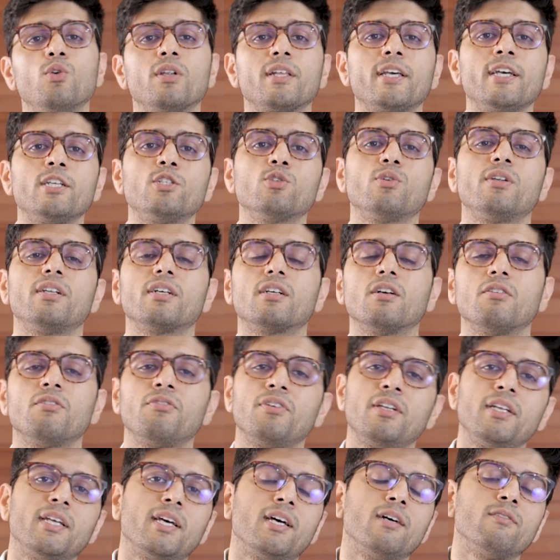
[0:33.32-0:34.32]
उनकी जो
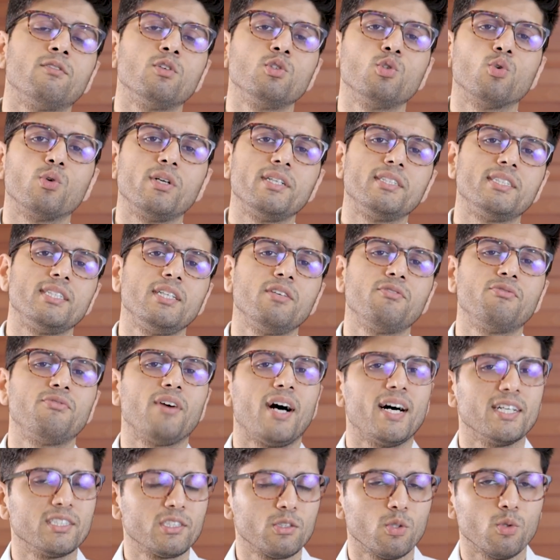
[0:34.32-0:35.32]
रिकवरी है वो थोड़ी सी
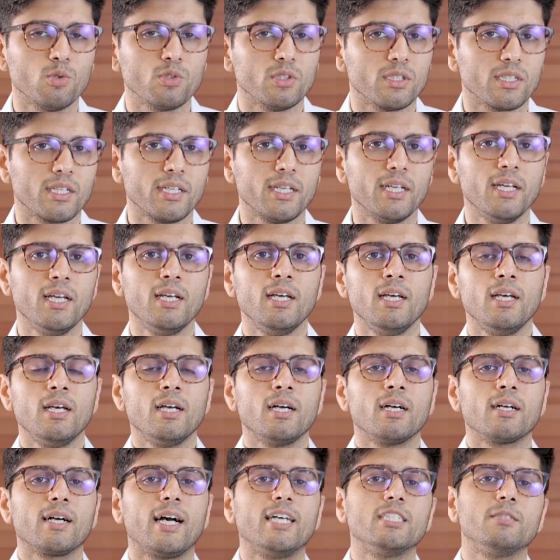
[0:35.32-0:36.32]
फास्ट हो
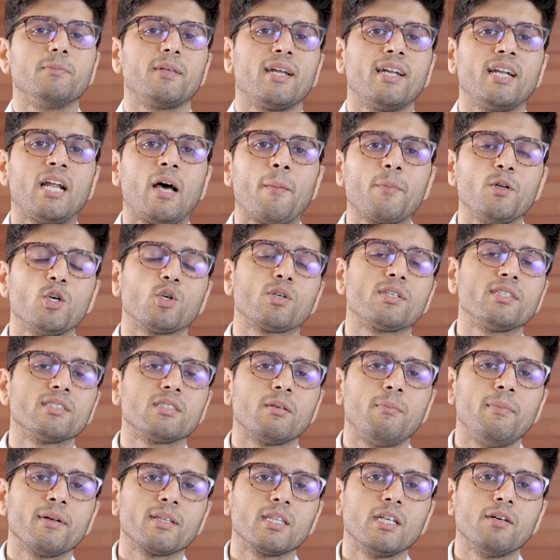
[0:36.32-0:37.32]
सके गैस मेरा नाम है डॉक्टर
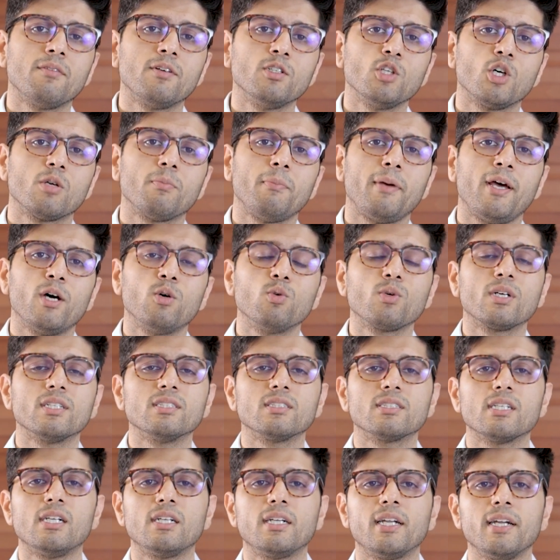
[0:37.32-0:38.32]
सम्यक धवन और मैं हूँ
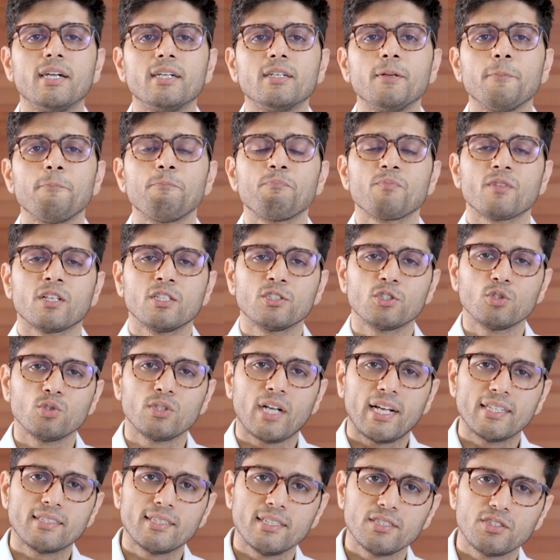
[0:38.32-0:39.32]
कंसल्टेंट
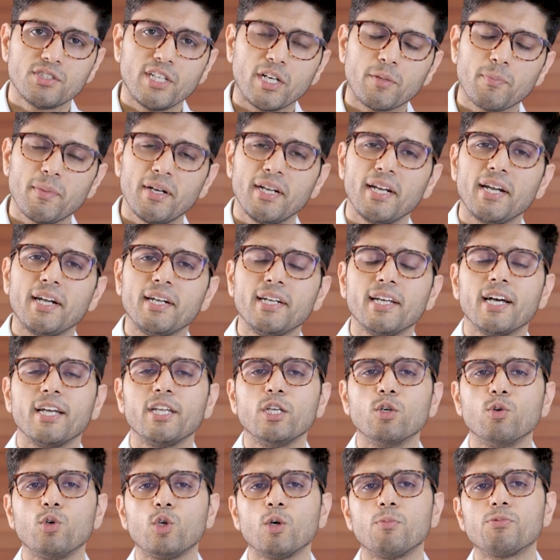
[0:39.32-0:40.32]
सोराइसिस ट्रीटमेंट इंडिया
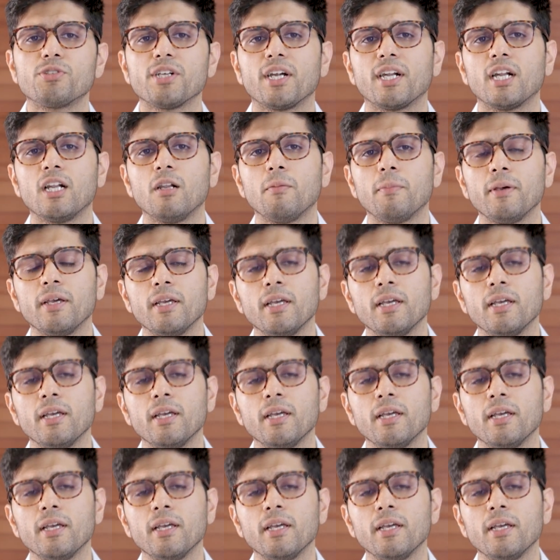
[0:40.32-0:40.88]
यूट्यूब चैनल